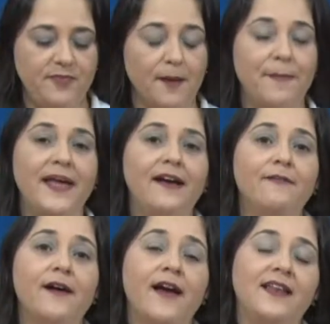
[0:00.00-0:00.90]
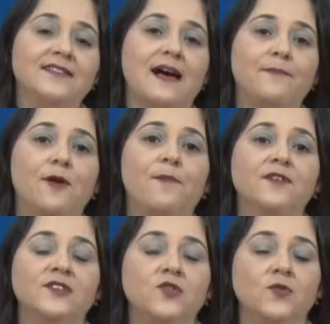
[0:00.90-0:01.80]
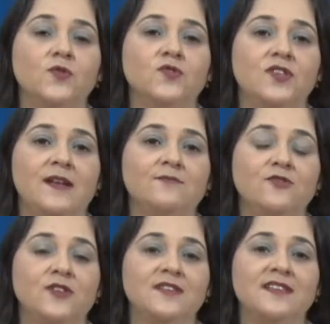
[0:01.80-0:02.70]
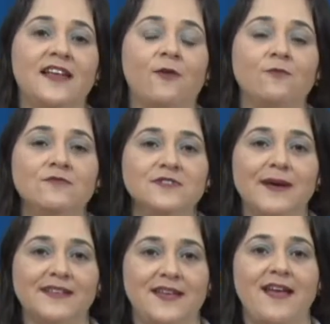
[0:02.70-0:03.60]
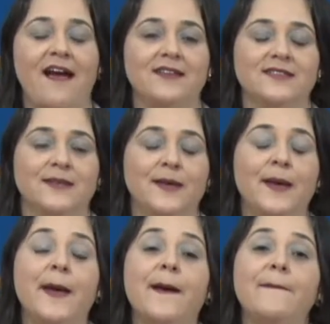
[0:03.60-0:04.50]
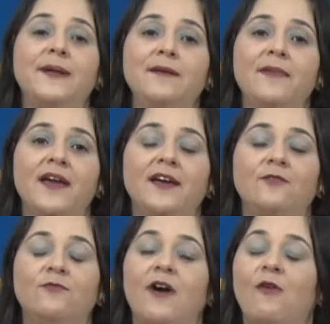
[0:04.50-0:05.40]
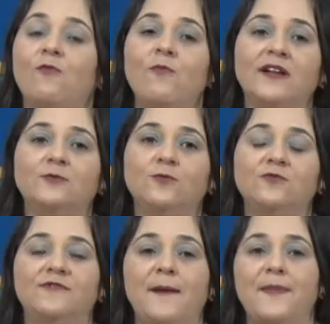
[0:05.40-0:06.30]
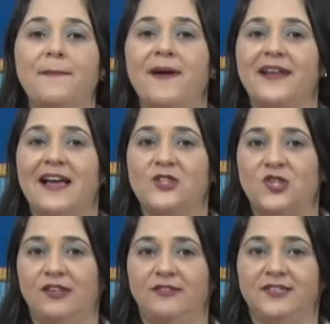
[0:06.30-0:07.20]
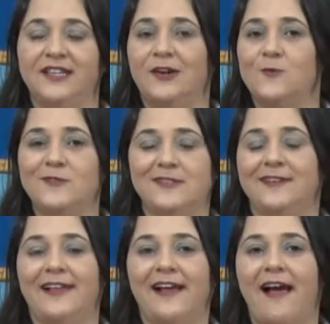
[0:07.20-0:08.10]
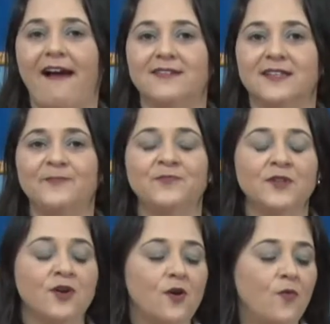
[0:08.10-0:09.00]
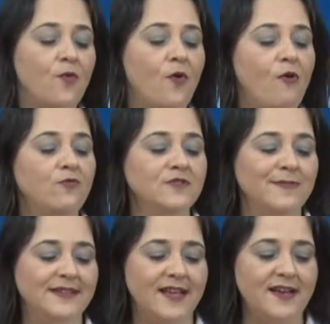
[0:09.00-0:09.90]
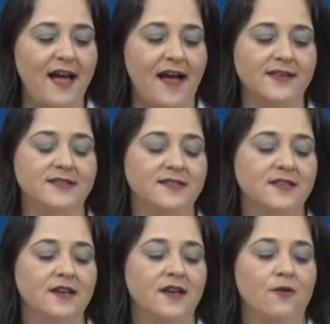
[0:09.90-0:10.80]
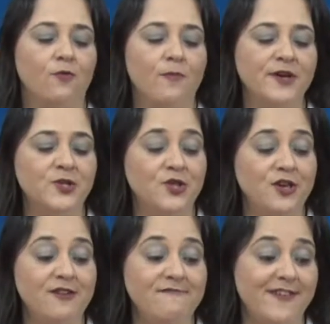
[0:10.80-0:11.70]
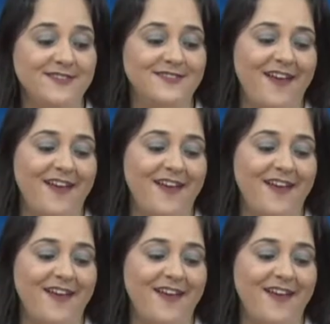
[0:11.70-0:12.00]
Para realizar a proposta de hoje, iremos utilizar alguns materiais. Primeiro, algum adulto vai preparar a tinta na cozinha da casa com alguns materiais comestíveis, né?